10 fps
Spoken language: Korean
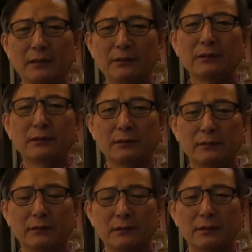있는
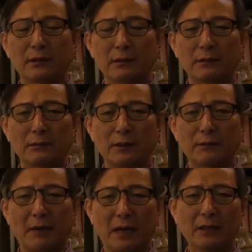예,
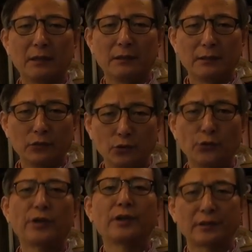많이 있는
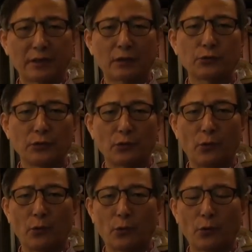유형의
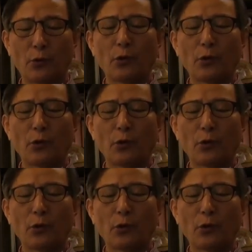사주이고